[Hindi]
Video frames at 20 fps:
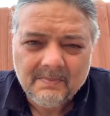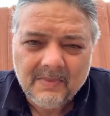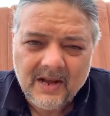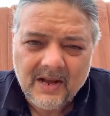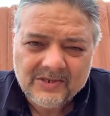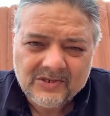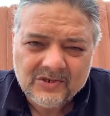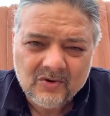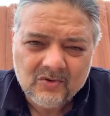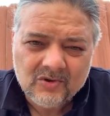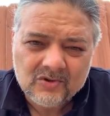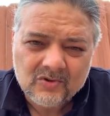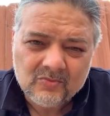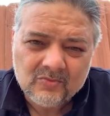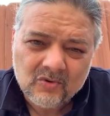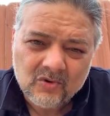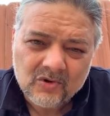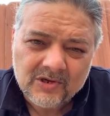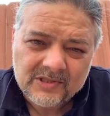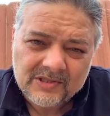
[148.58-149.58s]
मान जाऊंगा
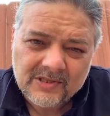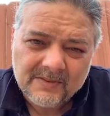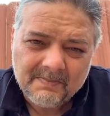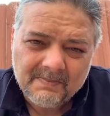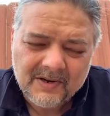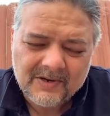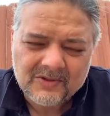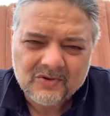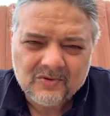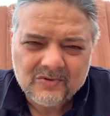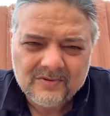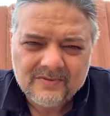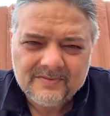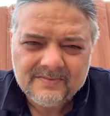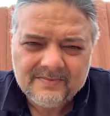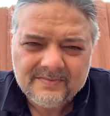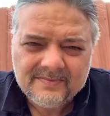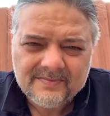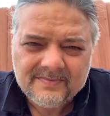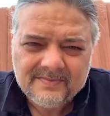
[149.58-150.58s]
तुम लोग कितने मर दो
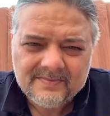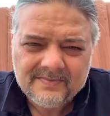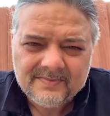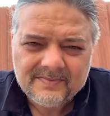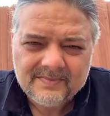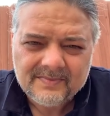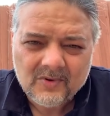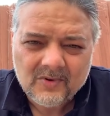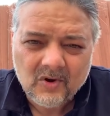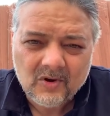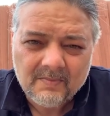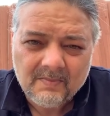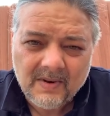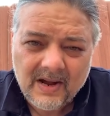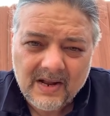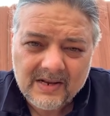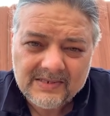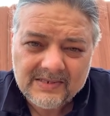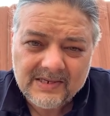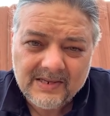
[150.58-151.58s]
और
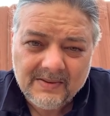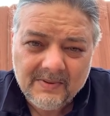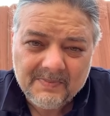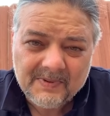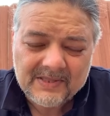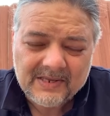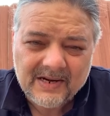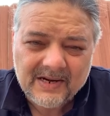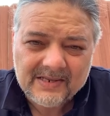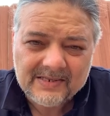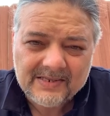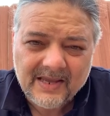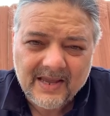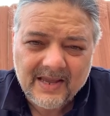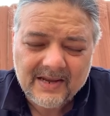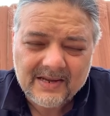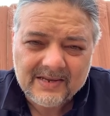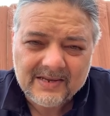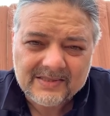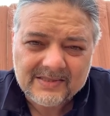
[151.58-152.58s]
मान ये भी पता लग
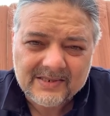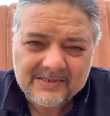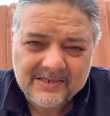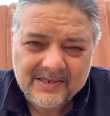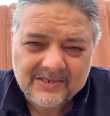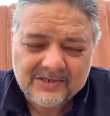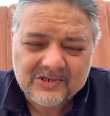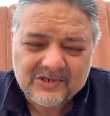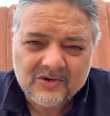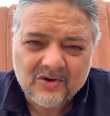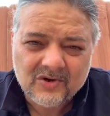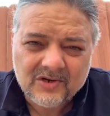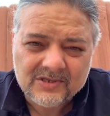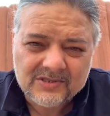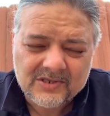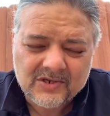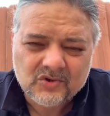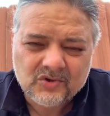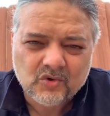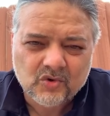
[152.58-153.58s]
जाएगा कितने सच्चे और
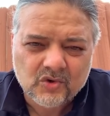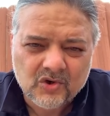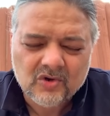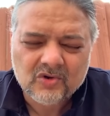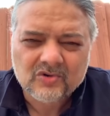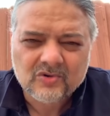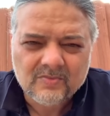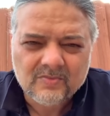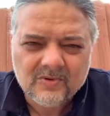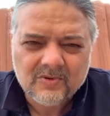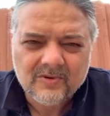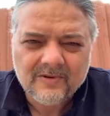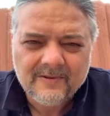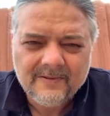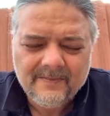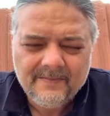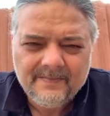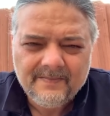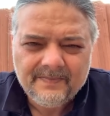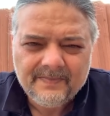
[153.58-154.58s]
कितने झूठे हो तुम
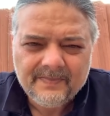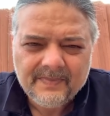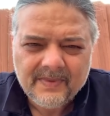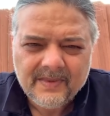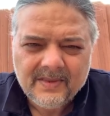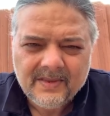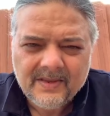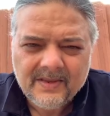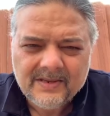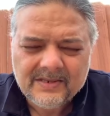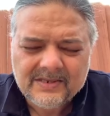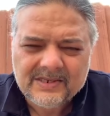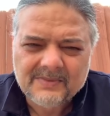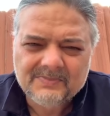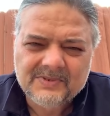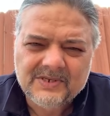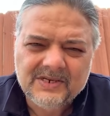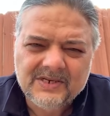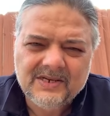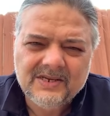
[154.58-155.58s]
लोग
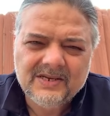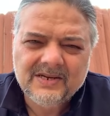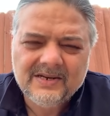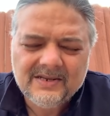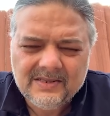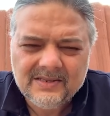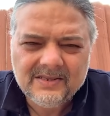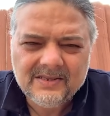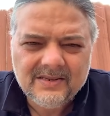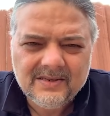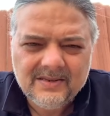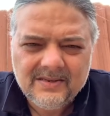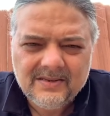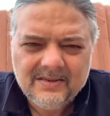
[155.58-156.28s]
सब्जी नहीं खरीदनी